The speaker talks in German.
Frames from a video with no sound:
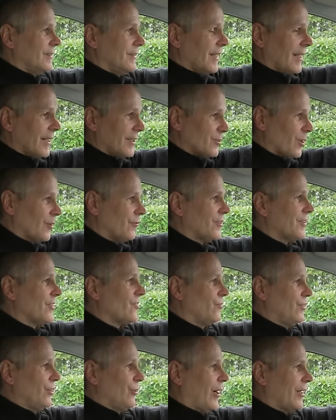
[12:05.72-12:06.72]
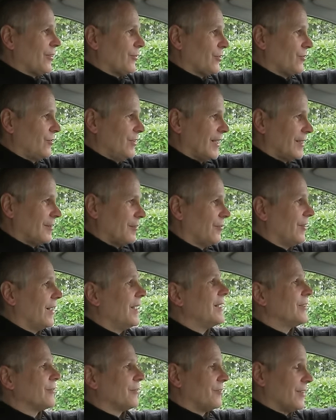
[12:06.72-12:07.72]
Ja, ich hoffe, das Video hat euch wieder
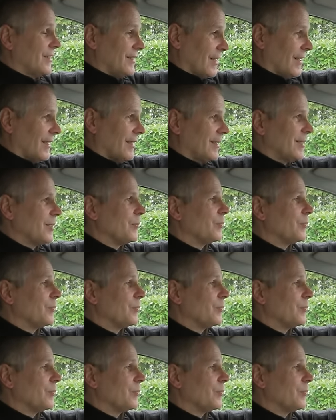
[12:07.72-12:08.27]
gefallen und wenn ja, dann